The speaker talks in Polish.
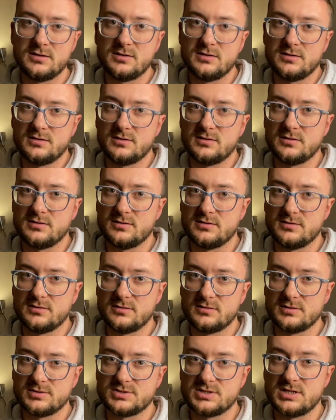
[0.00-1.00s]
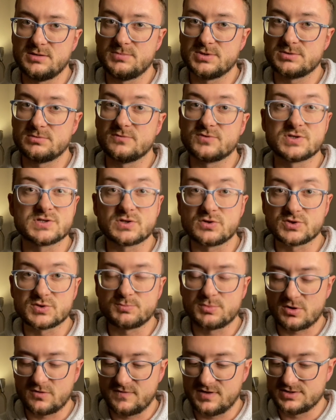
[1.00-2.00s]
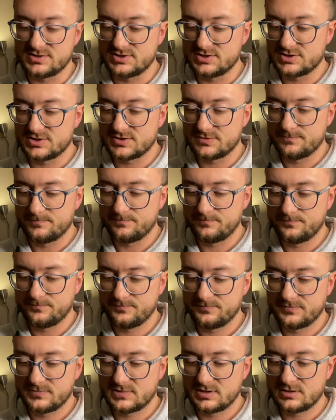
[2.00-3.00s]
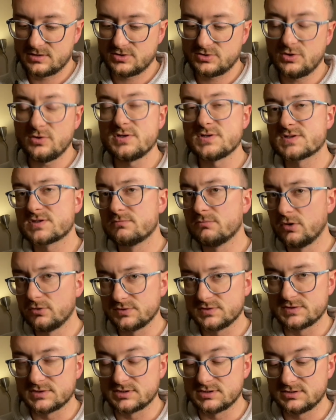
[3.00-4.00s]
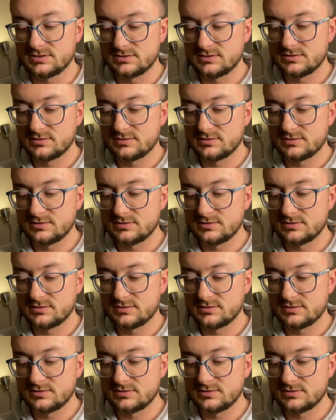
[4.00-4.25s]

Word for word: e, chcielibyśmy wszystko sprowadzić. Kto jest mądry,